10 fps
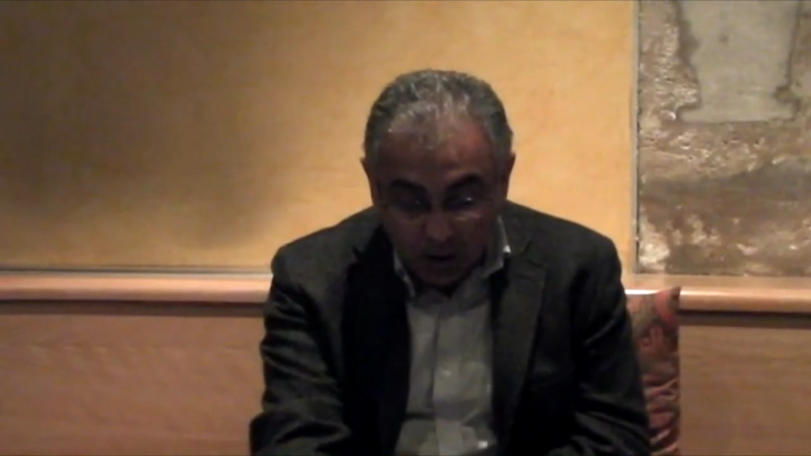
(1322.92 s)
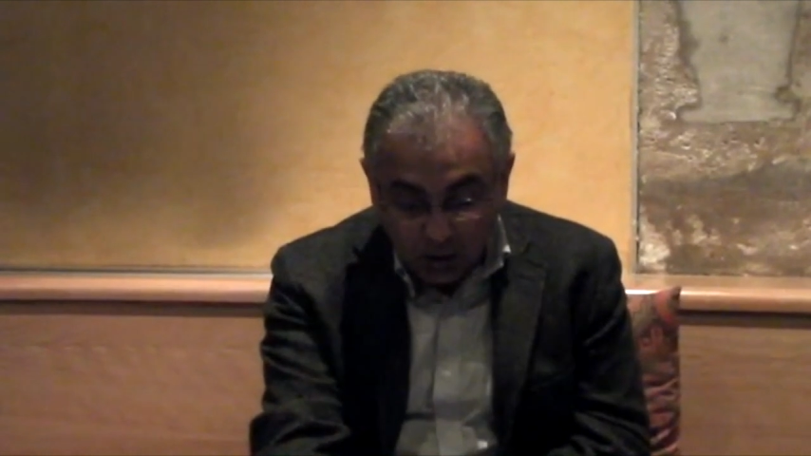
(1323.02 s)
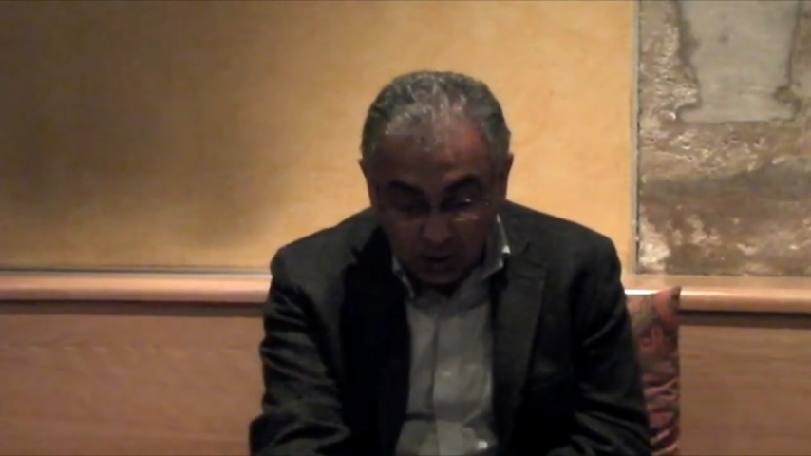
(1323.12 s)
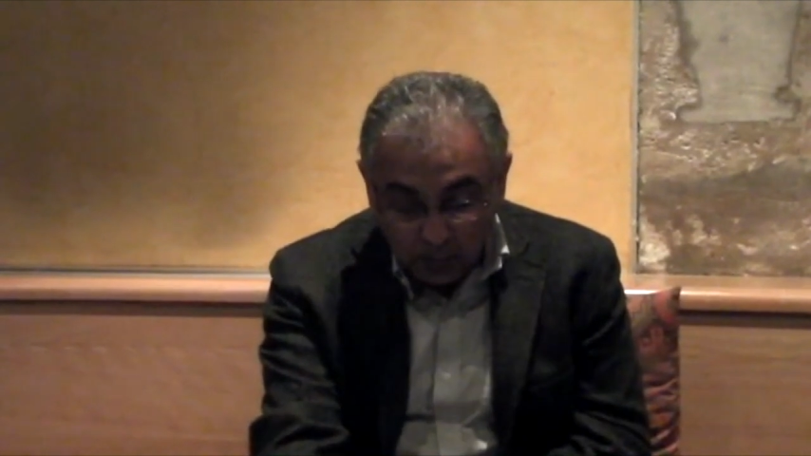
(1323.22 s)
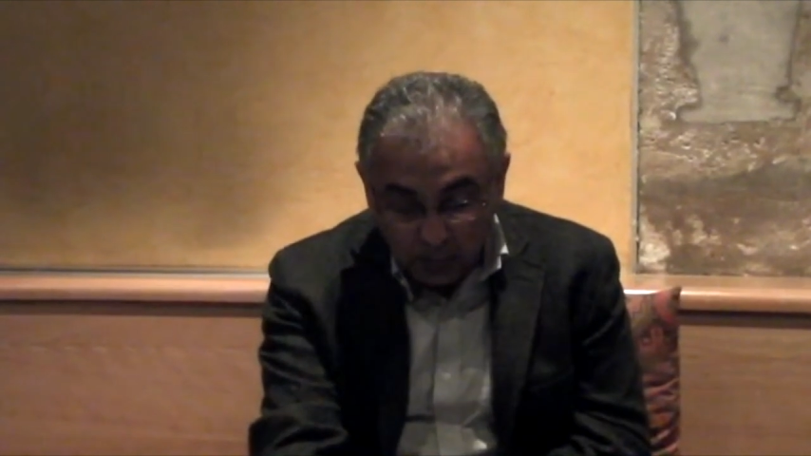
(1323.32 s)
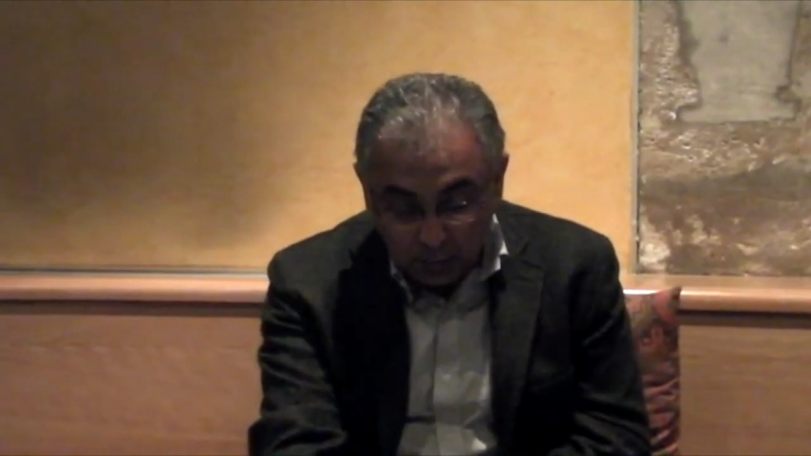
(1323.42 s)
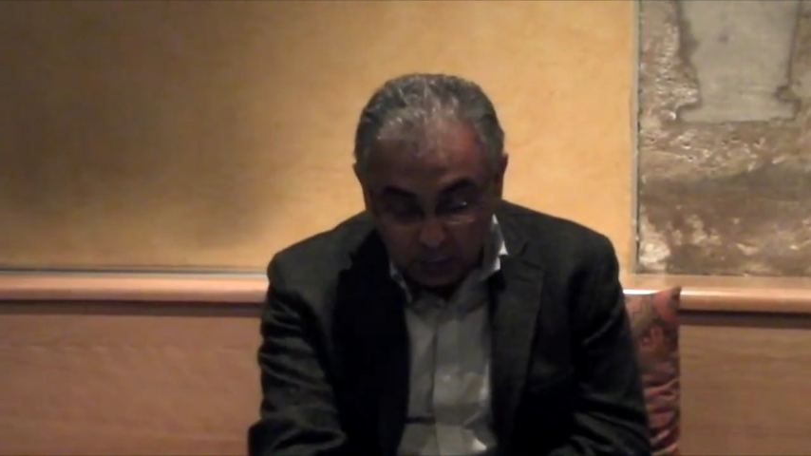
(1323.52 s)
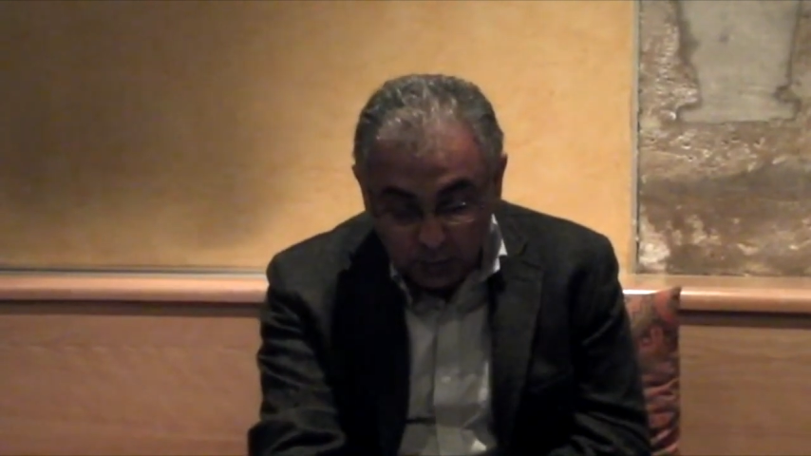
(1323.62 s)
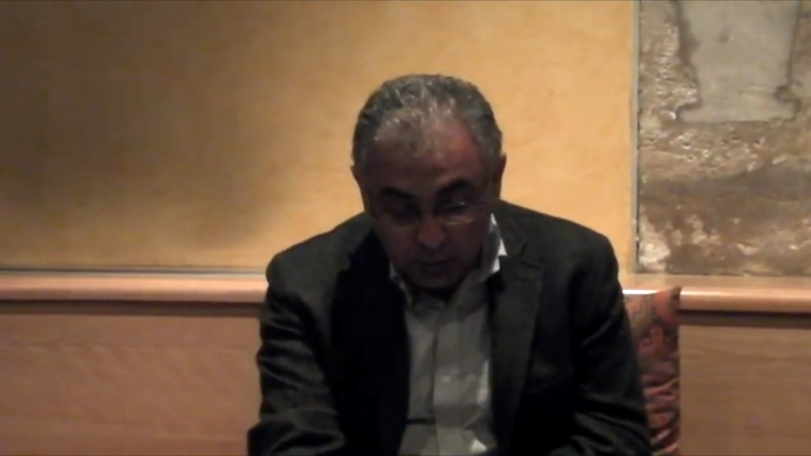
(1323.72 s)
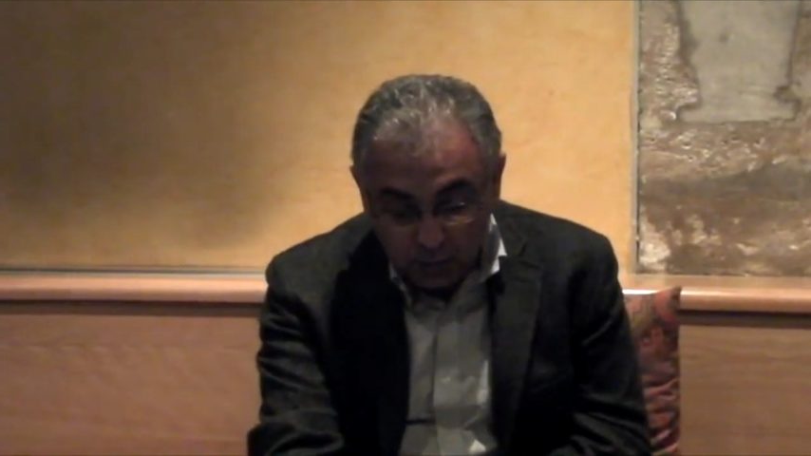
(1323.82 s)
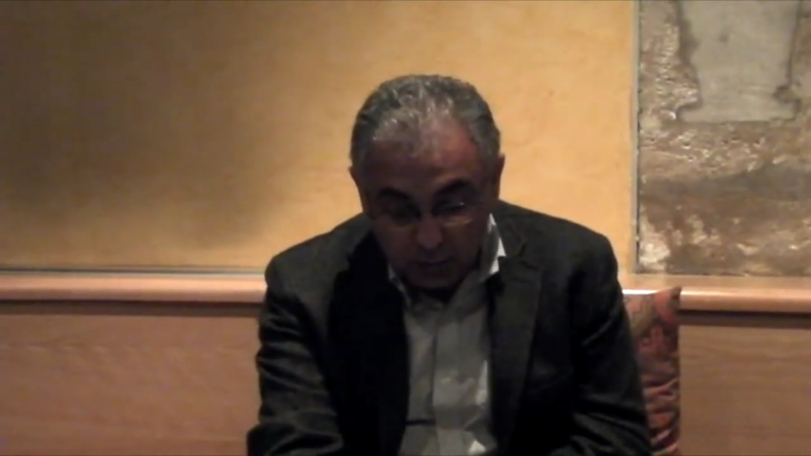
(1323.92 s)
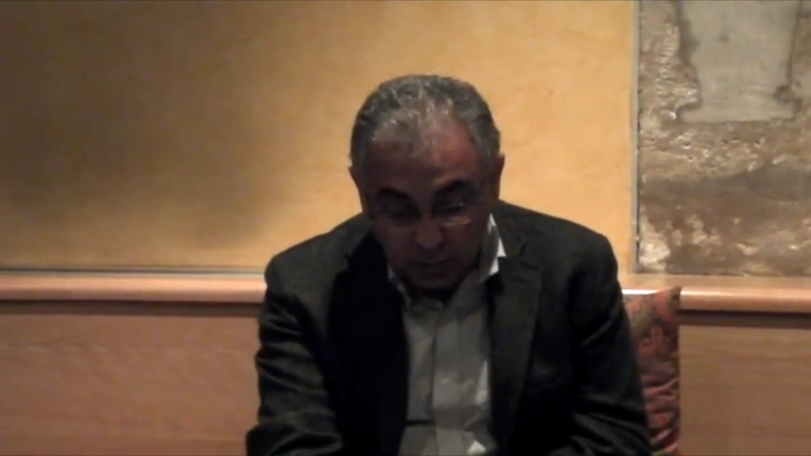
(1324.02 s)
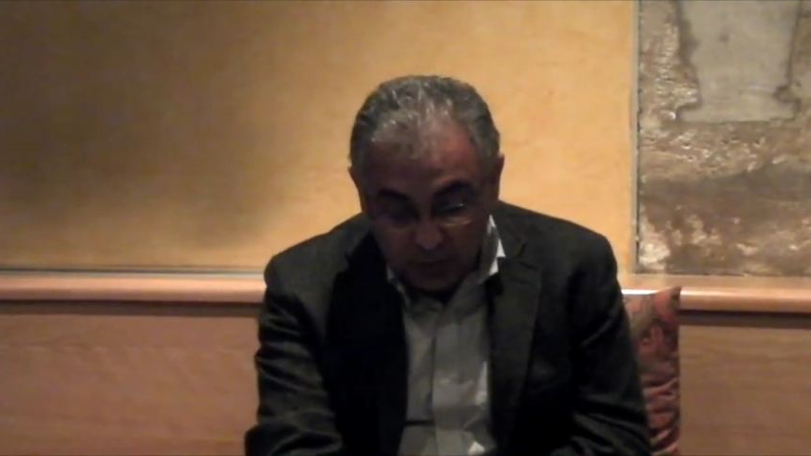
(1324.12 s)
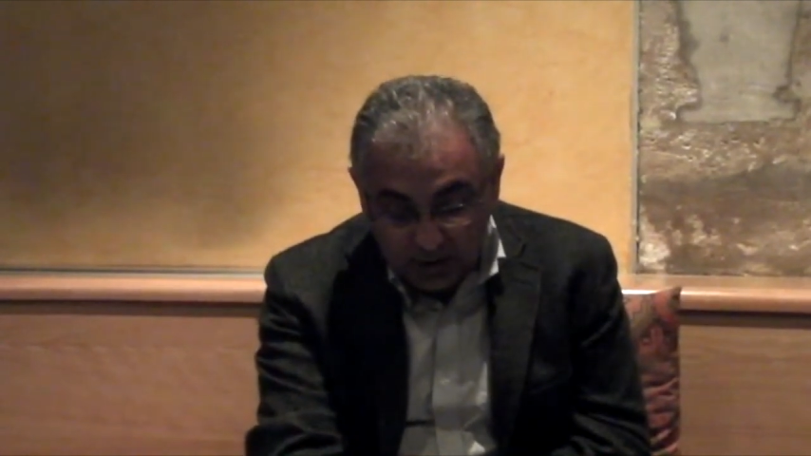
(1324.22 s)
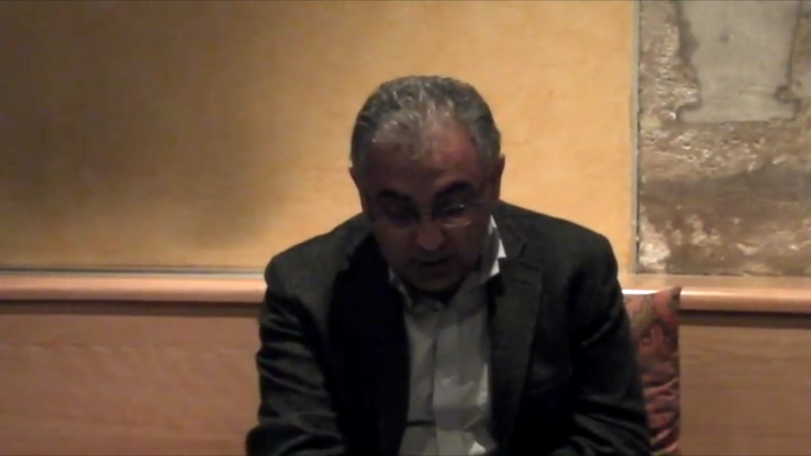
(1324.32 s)
comme autre euh,
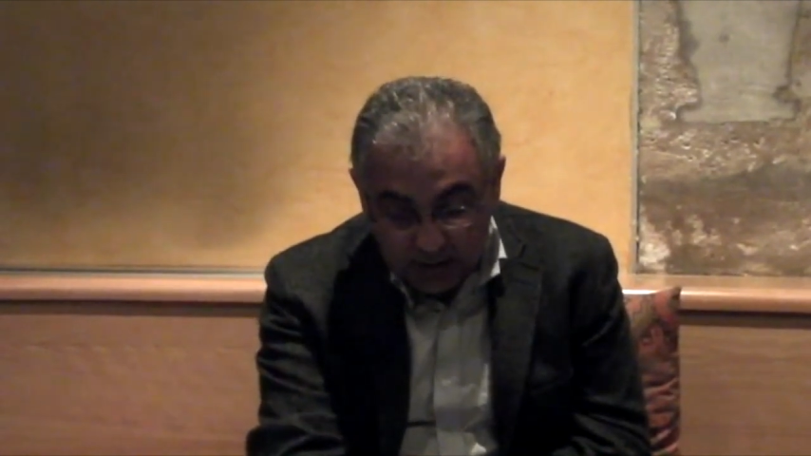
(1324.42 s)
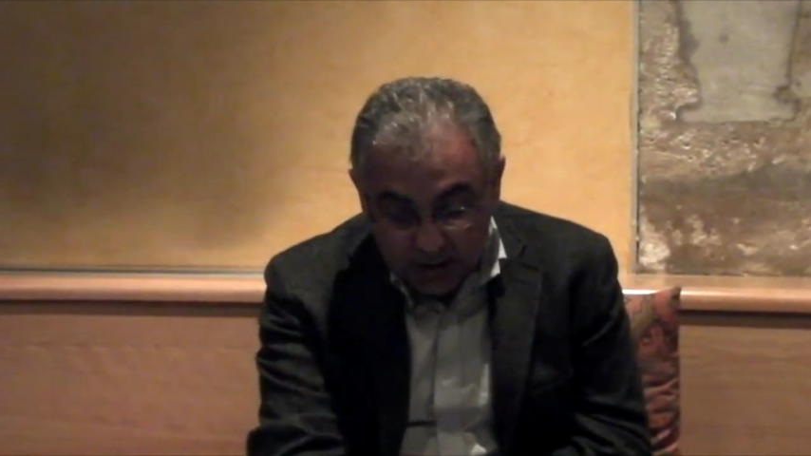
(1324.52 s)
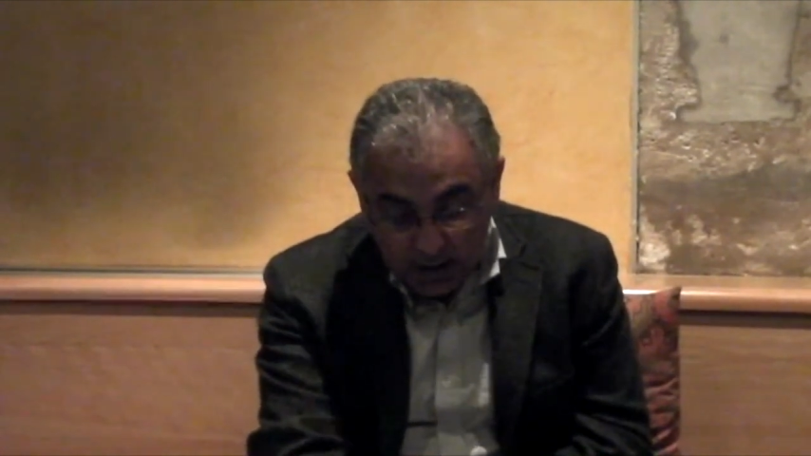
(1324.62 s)
outil.